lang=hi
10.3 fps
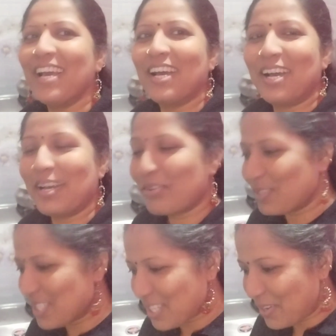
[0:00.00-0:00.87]

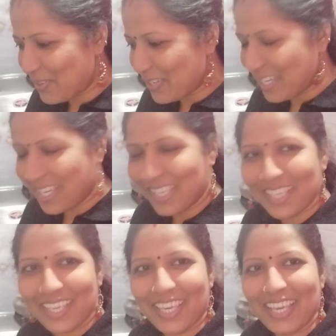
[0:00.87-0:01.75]
कोशिश करूंगी
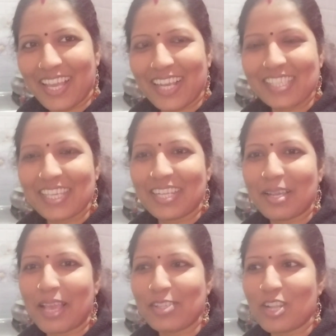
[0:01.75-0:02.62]
कि अलग से
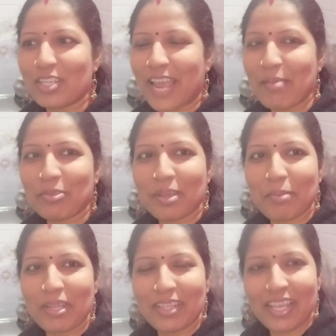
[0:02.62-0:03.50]
एक्चुअली टाइम उतना
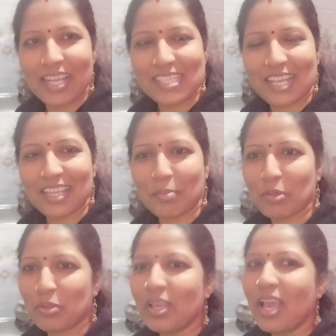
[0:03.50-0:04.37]
मैं दे नहीं सकती
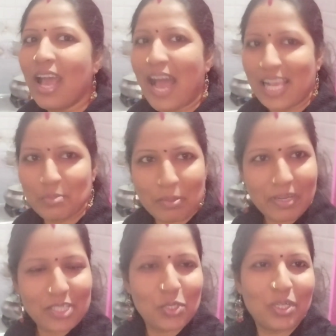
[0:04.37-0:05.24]
अभी आज भर
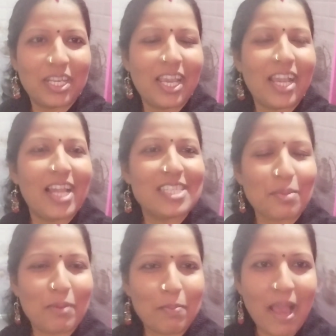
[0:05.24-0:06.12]
मेरा छुट्टी है कल से
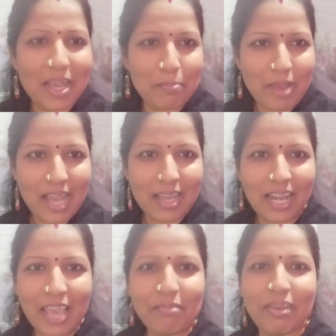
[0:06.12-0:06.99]
फिर भागम भाग
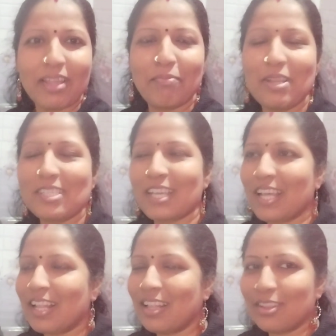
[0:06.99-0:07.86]
लाइफ है फिर से
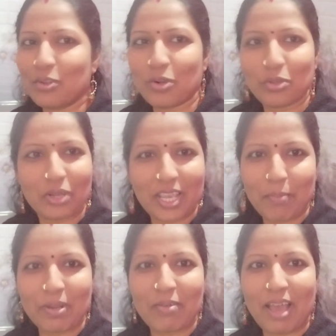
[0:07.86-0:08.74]
कल दौड़ दौड़ के
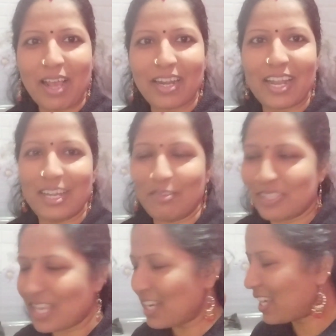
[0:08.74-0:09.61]
अपना भागना है ड्यूटी
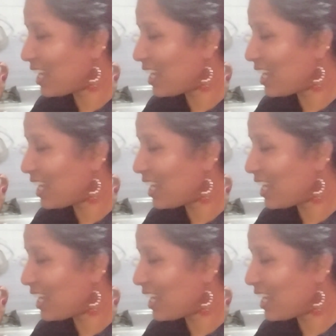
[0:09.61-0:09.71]
जाना